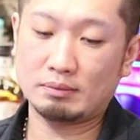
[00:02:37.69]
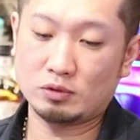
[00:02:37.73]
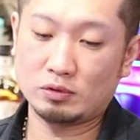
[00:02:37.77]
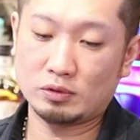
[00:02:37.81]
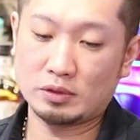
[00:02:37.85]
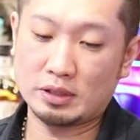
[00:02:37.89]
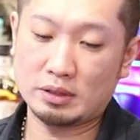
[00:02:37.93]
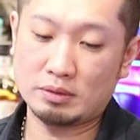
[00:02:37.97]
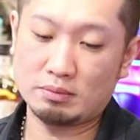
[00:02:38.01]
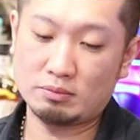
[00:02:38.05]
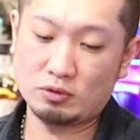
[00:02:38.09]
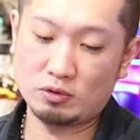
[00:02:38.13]

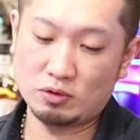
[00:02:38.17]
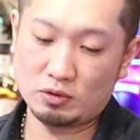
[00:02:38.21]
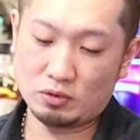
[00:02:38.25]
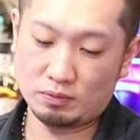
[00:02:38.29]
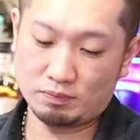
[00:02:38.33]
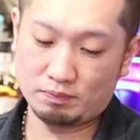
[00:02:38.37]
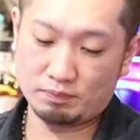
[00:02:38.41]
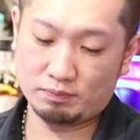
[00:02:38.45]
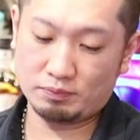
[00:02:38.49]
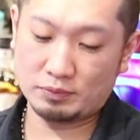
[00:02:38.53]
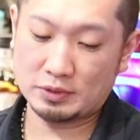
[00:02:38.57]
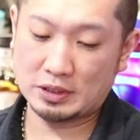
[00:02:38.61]
これも、
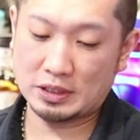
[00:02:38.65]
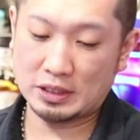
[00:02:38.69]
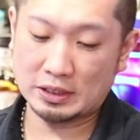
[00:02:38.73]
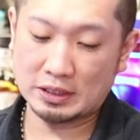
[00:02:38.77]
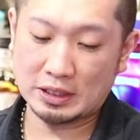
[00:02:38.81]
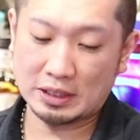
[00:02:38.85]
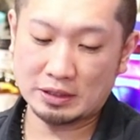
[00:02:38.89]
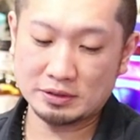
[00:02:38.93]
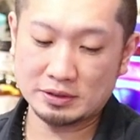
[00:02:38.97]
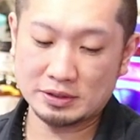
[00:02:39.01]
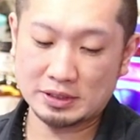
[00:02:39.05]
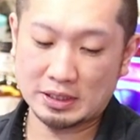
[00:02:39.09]
ね、
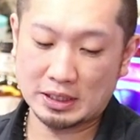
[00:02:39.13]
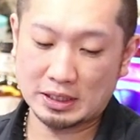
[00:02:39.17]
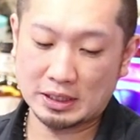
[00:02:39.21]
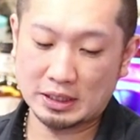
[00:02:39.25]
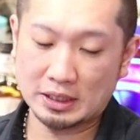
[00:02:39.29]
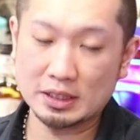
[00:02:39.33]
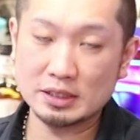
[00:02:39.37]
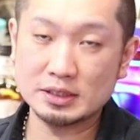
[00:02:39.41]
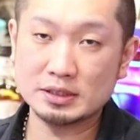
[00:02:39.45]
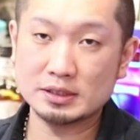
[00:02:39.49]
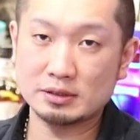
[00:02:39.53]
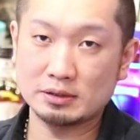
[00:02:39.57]
樽材
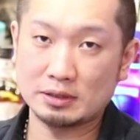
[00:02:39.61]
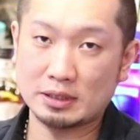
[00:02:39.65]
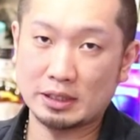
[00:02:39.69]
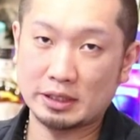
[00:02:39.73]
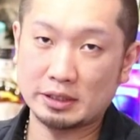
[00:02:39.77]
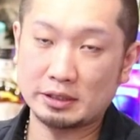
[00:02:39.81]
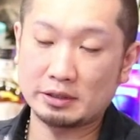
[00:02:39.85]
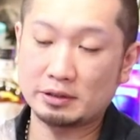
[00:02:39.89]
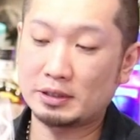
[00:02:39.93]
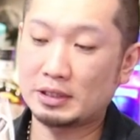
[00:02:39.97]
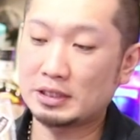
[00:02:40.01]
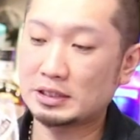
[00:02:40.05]
から作ら
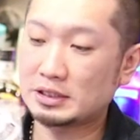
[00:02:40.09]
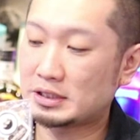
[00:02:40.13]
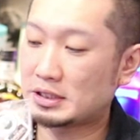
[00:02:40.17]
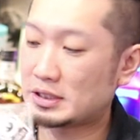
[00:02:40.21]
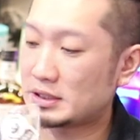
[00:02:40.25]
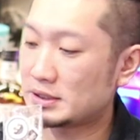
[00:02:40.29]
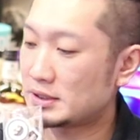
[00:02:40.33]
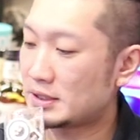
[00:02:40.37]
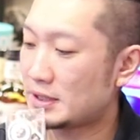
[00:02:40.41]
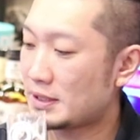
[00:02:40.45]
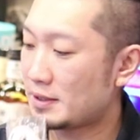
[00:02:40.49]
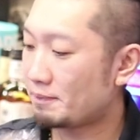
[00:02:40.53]
れてる箸
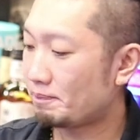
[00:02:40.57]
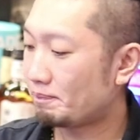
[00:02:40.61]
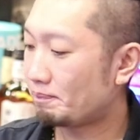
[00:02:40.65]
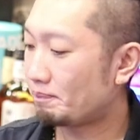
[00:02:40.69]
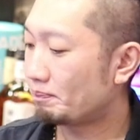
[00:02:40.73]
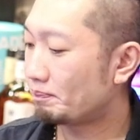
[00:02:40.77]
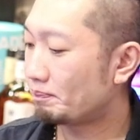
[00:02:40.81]
ですね、